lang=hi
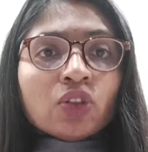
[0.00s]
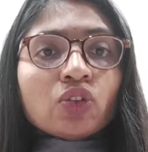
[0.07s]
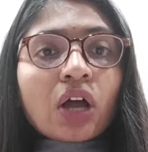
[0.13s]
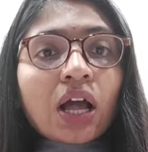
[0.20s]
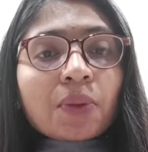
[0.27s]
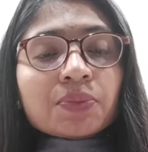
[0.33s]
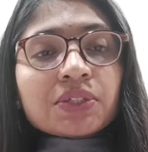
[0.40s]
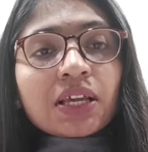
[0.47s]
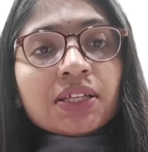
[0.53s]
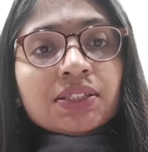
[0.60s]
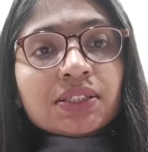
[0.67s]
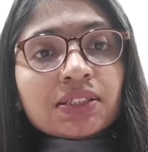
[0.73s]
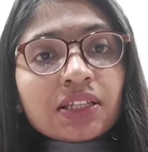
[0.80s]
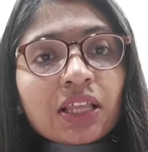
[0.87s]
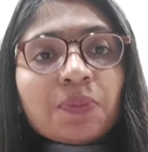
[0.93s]
तो आप चाहे
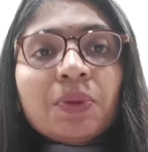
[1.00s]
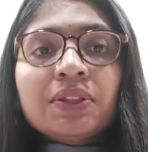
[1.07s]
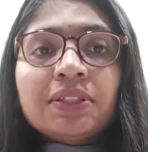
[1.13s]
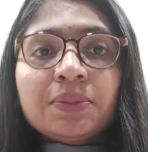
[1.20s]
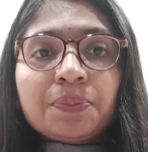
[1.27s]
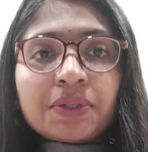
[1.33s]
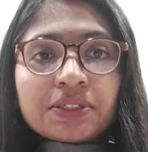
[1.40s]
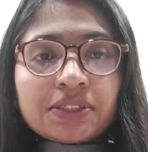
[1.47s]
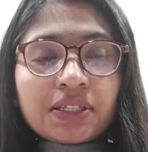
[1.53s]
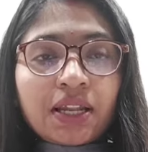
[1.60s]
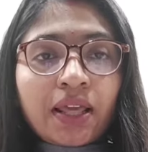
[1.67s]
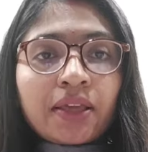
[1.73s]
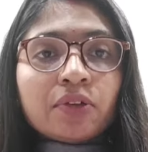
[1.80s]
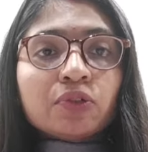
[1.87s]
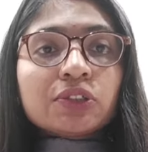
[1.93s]
जितने भी दीपक
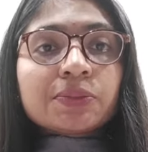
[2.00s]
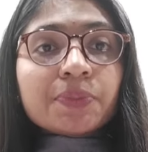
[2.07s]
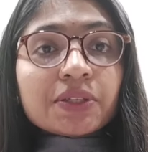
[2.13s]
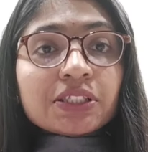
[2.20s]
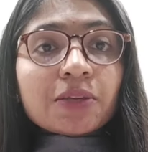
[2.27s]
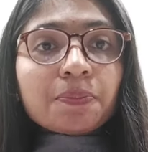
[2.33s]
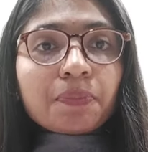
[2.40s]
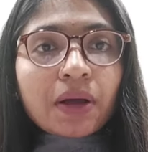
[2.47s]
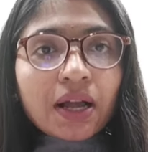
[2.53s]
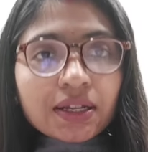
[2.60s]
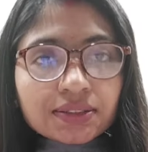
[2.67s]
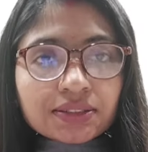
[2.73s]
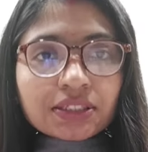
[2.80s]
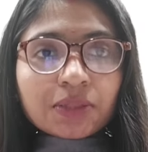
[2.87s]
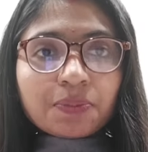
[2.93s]
जलाएं उसमें से
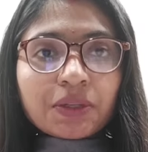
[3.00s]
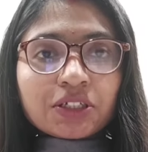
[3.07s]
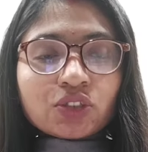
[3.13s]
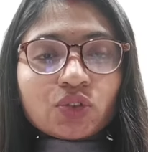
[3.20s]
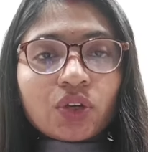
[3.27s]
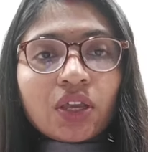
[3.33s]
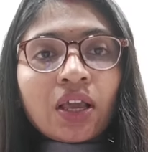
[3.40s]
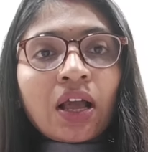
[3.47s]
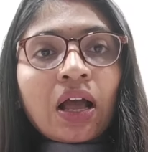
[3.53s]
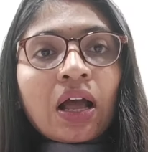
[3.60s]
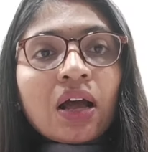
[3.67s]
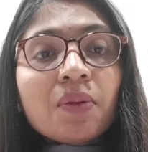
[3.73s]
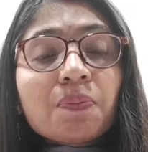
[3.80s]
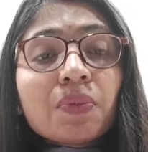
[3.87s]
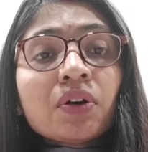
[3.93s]
पाँच दीपक जो है
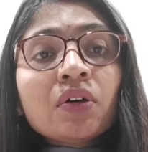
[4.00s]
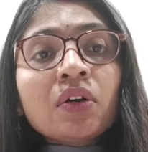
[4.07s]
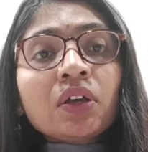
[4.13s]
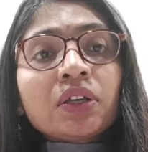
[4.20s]
आप